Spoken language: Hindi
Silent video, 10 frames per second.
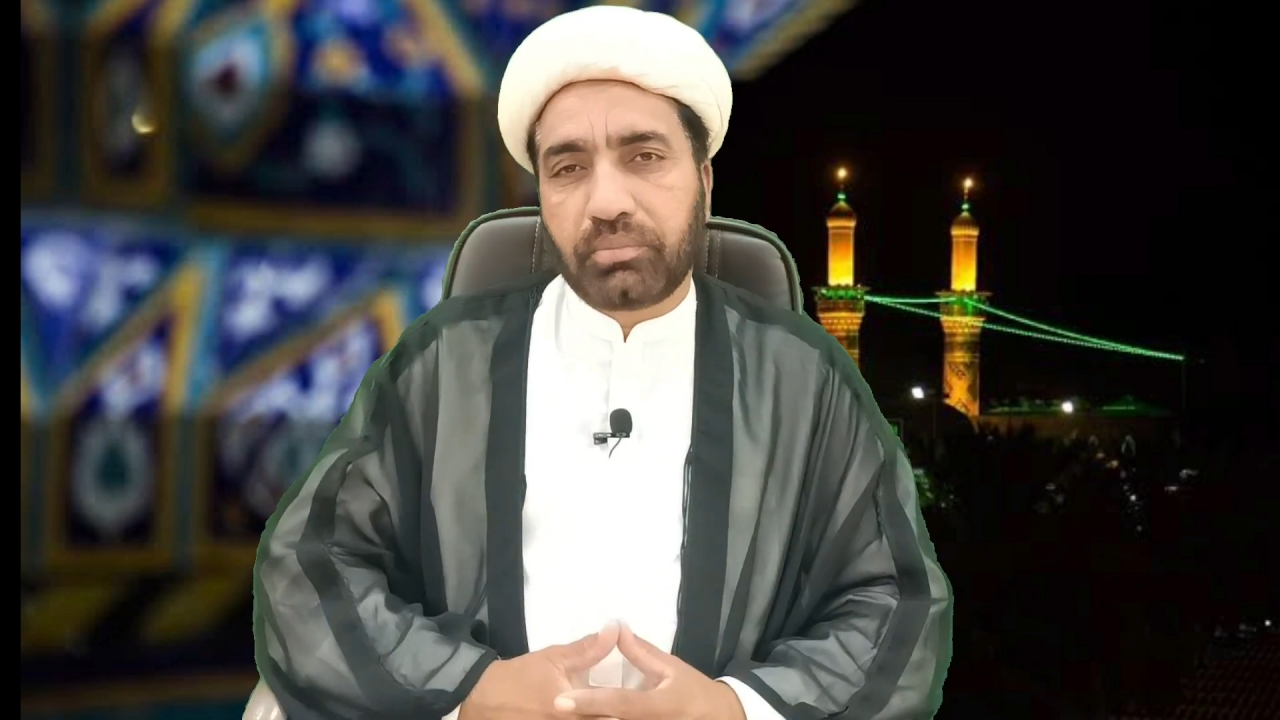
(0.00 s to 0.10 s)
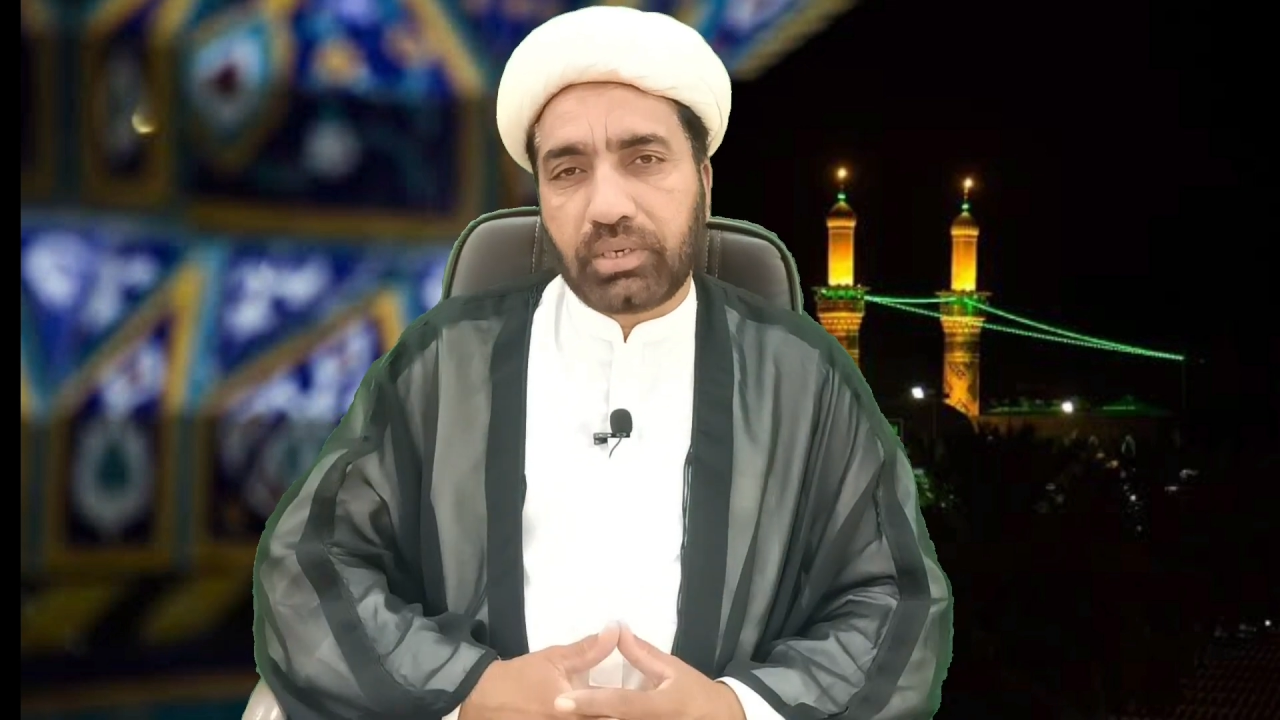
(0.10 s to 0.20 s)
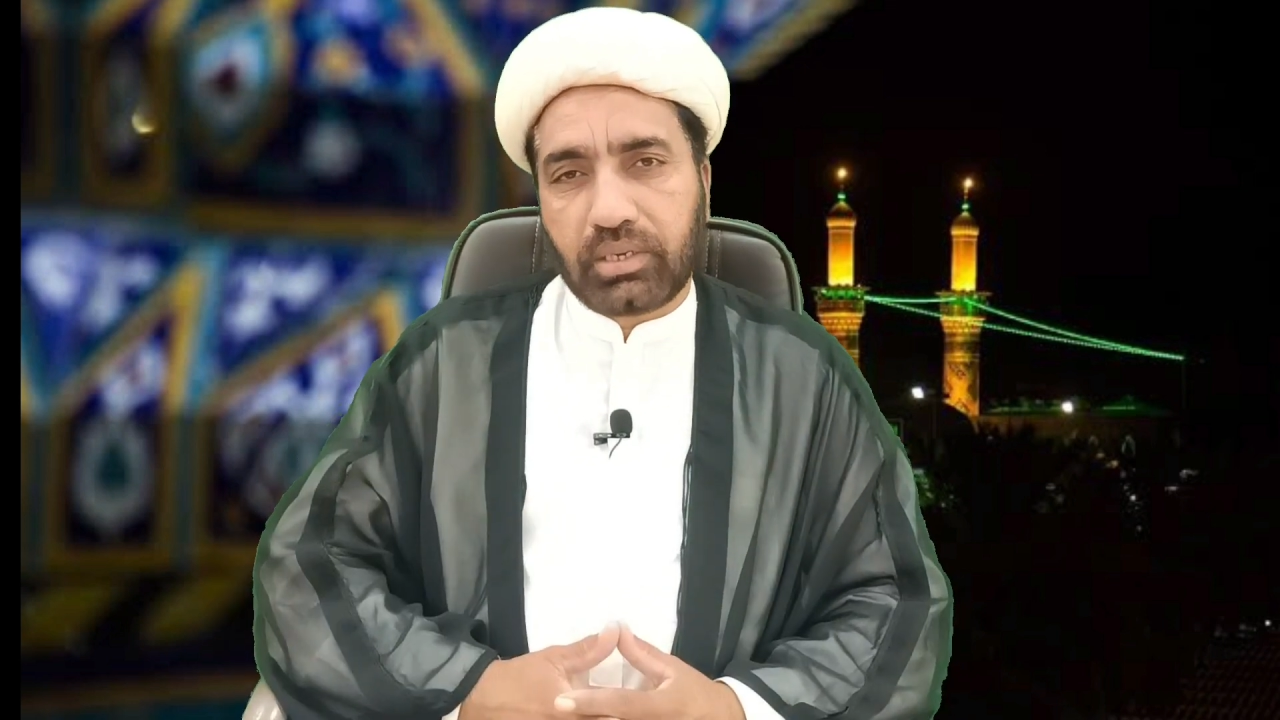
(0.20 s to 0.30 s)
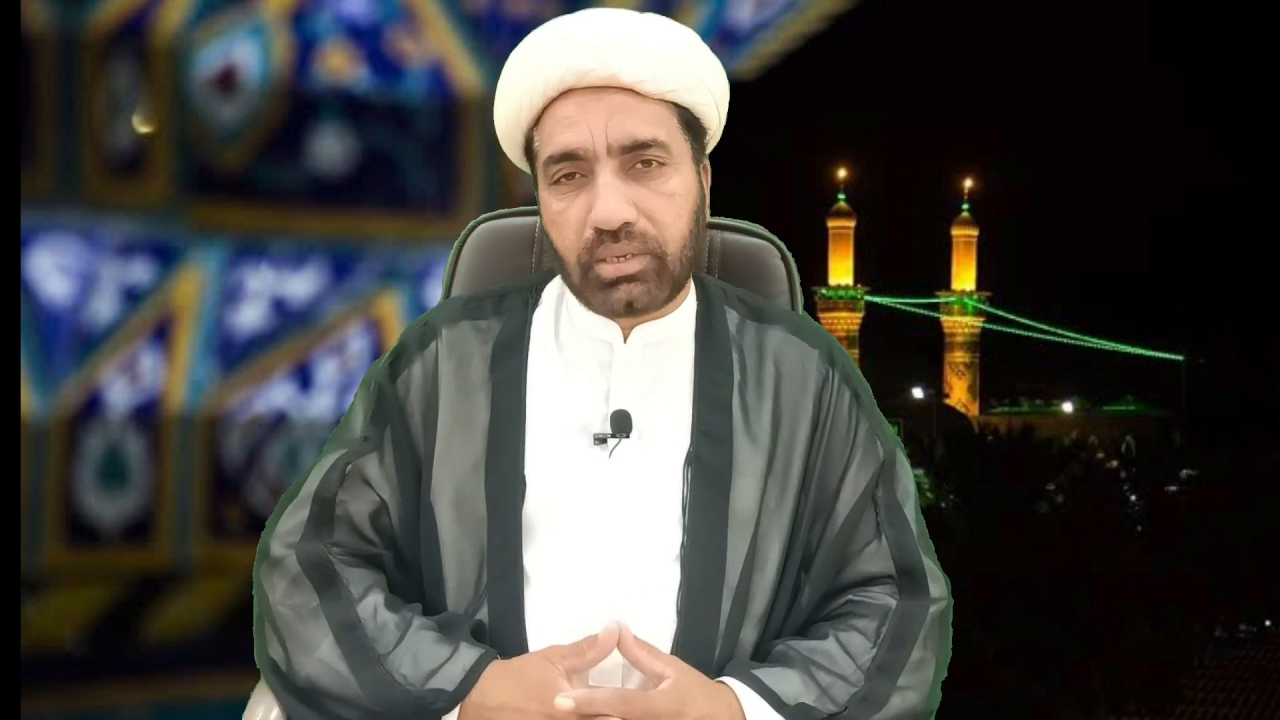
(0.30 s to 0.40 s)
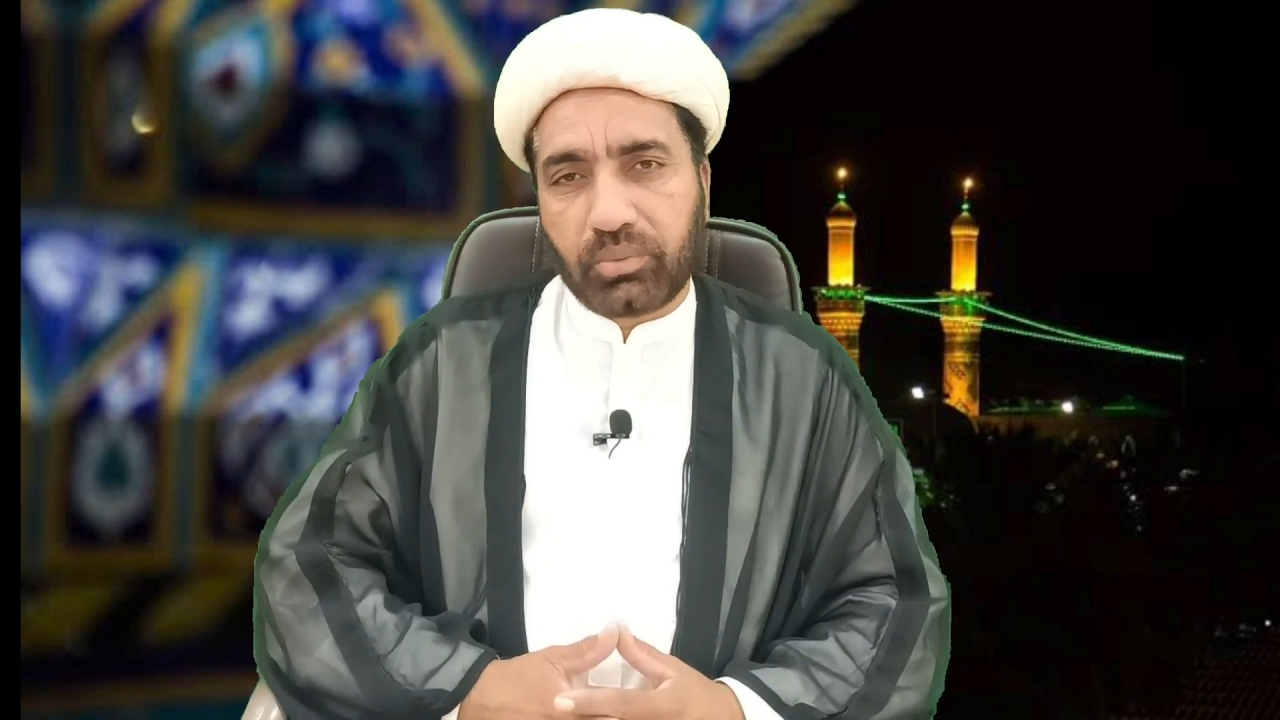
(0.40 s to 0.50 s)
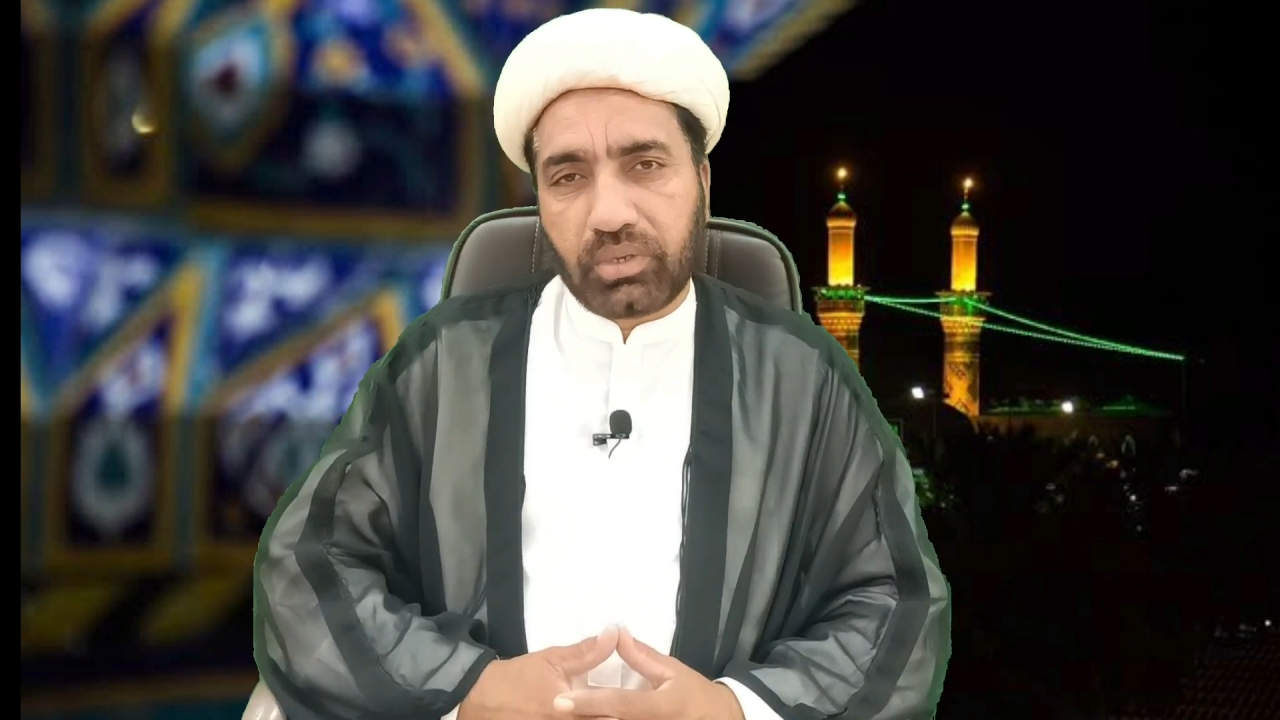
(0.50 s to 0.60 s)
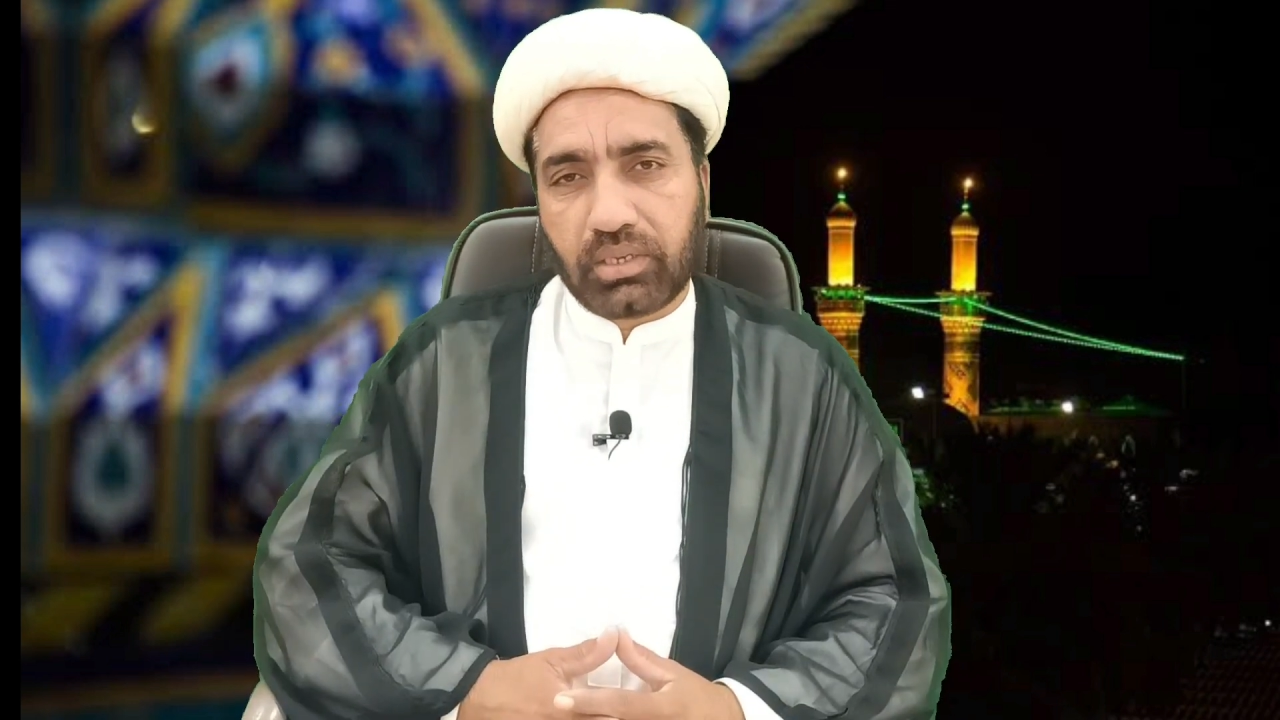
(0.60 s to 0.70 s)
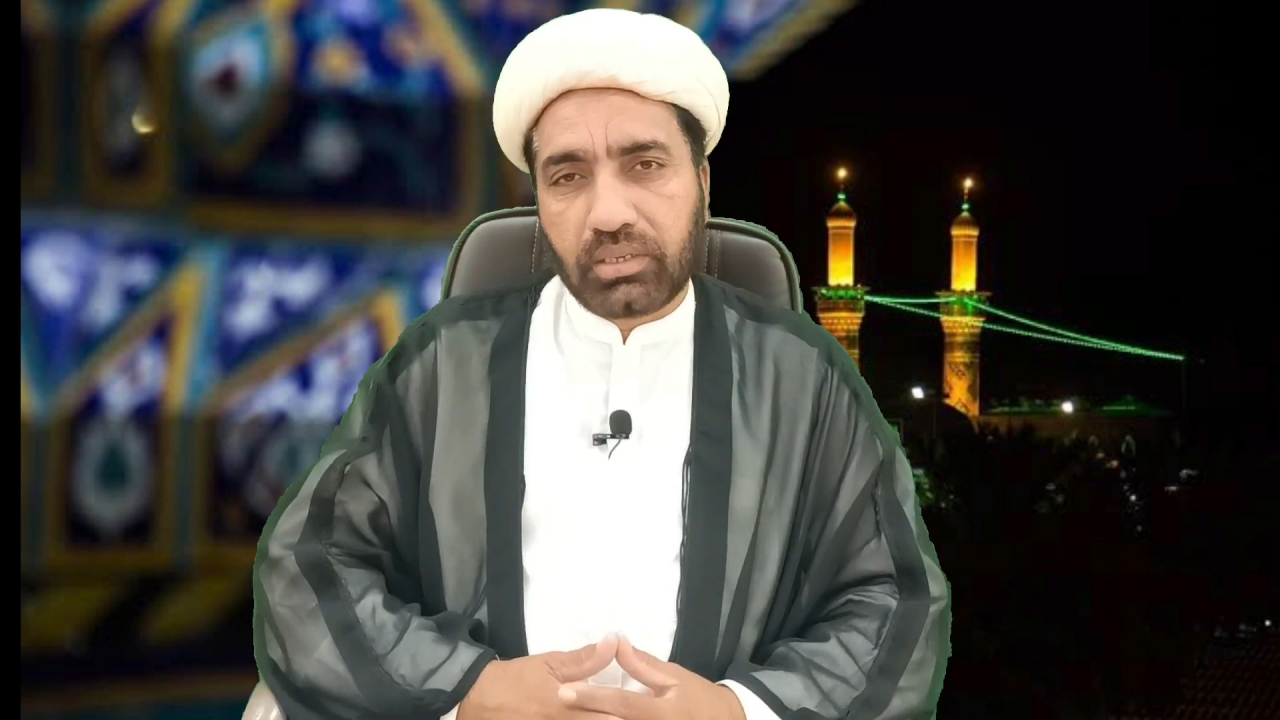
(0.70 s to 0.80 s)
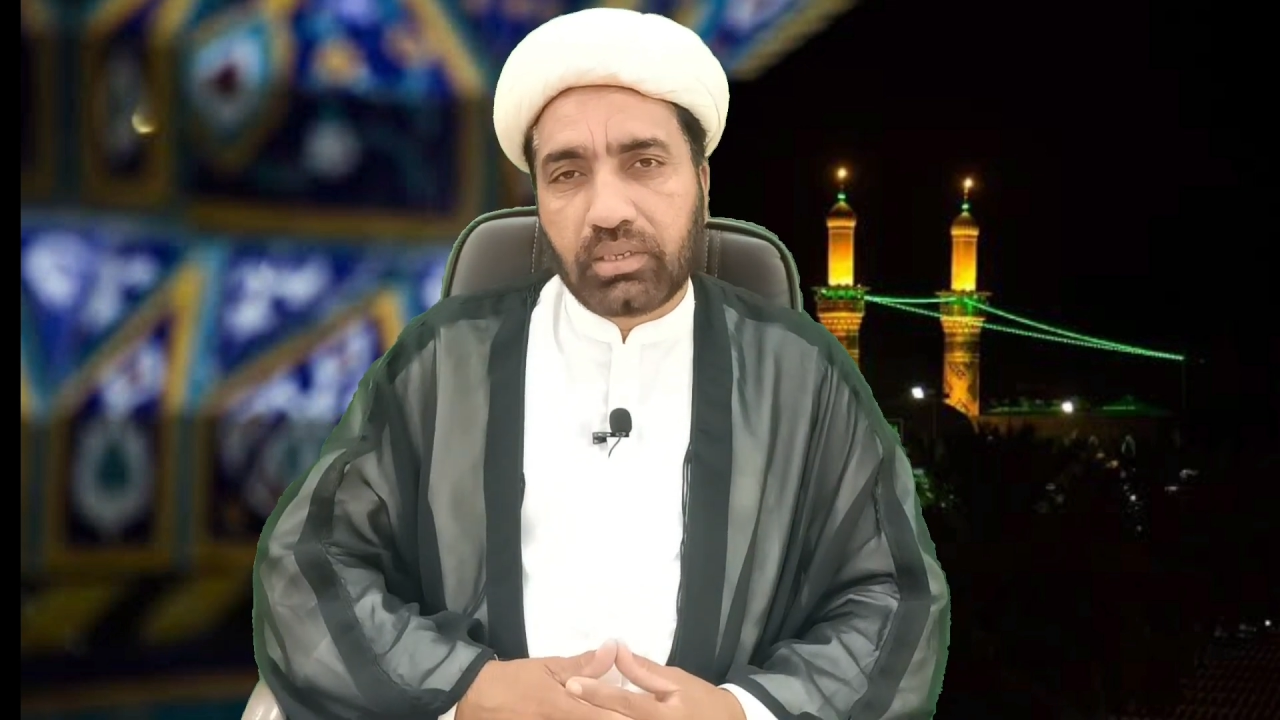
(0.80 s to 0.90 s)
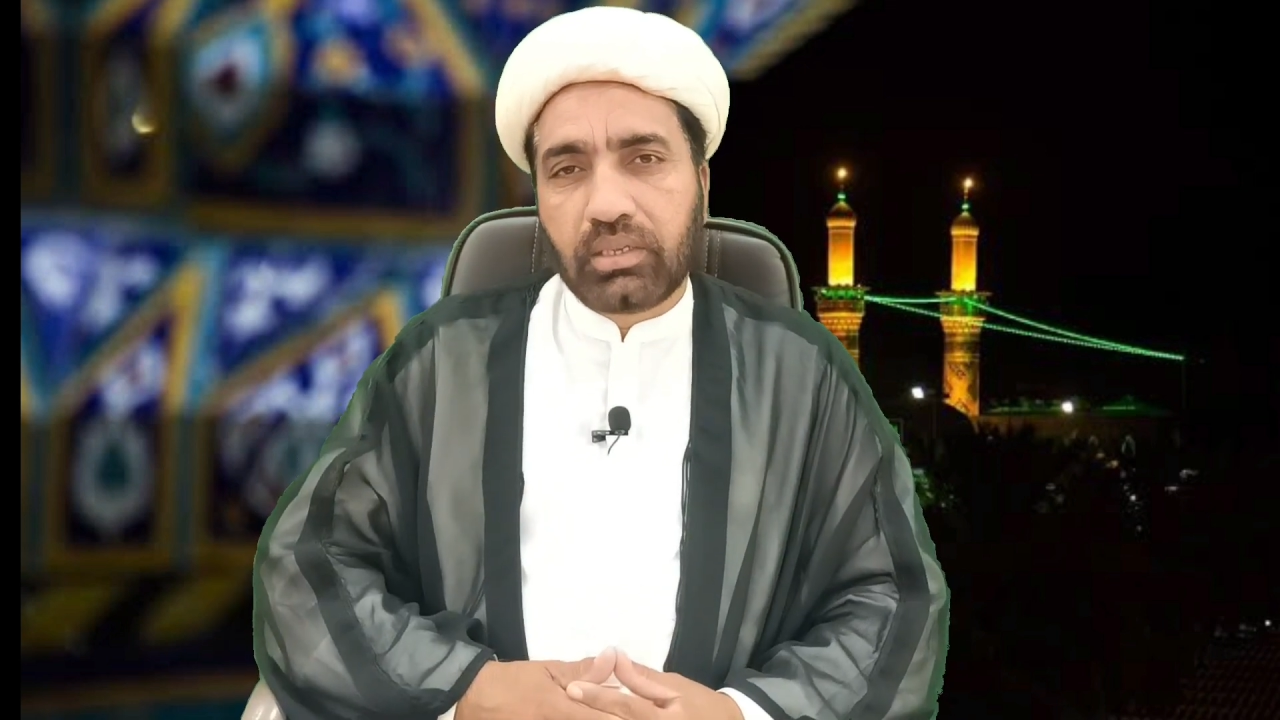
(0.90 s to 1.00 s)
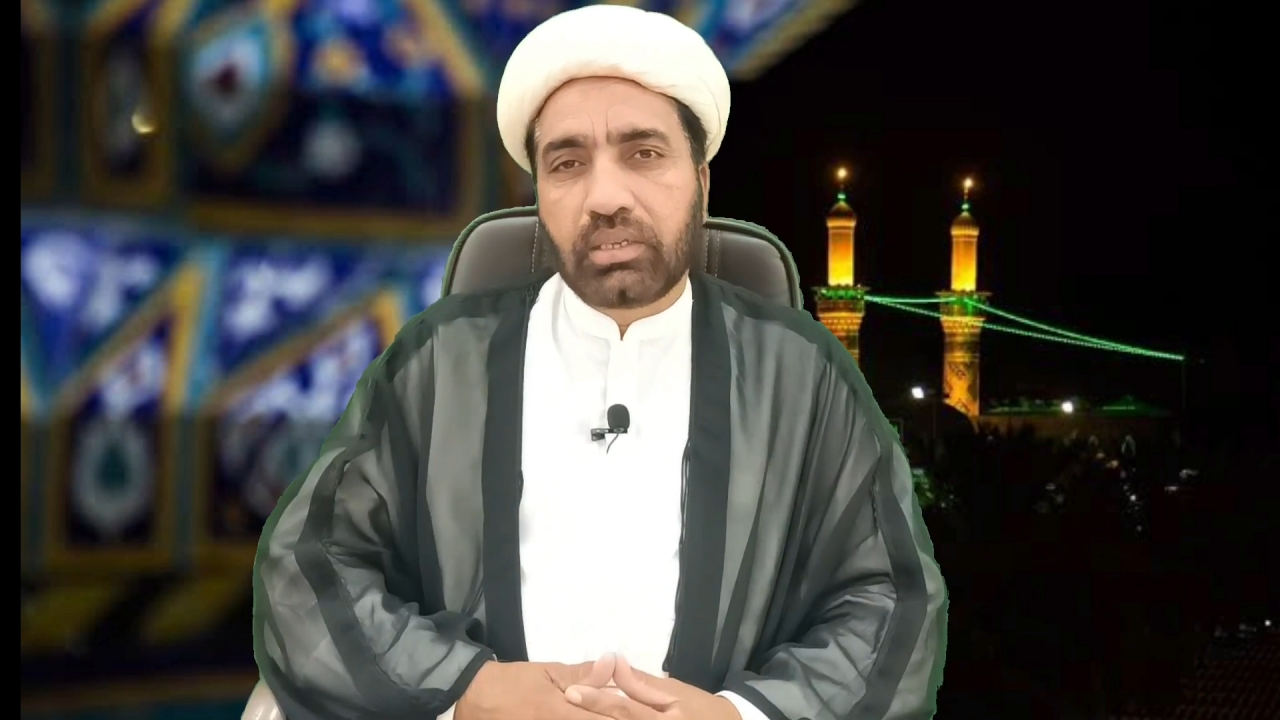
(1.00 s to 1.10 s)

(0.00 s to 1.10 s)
बनाया हुआ है